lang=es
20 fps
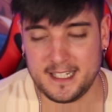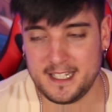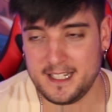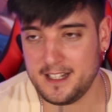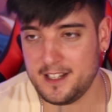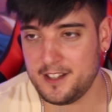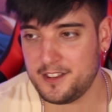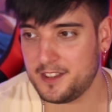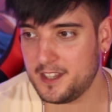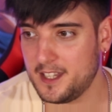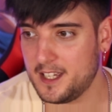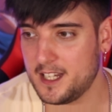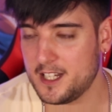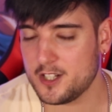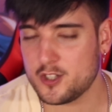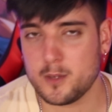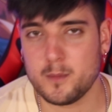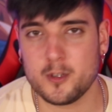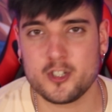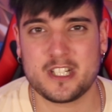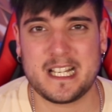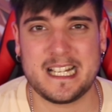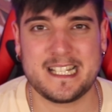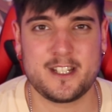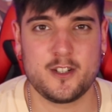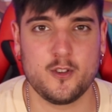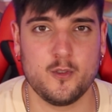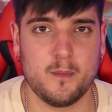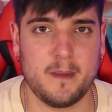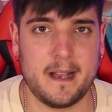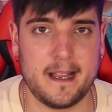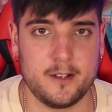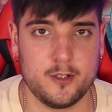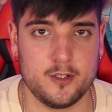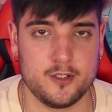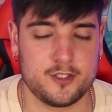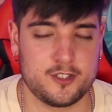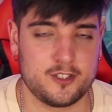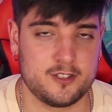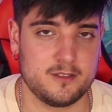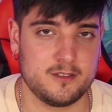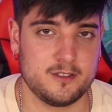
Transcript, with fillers: y dice, somos casi humanos.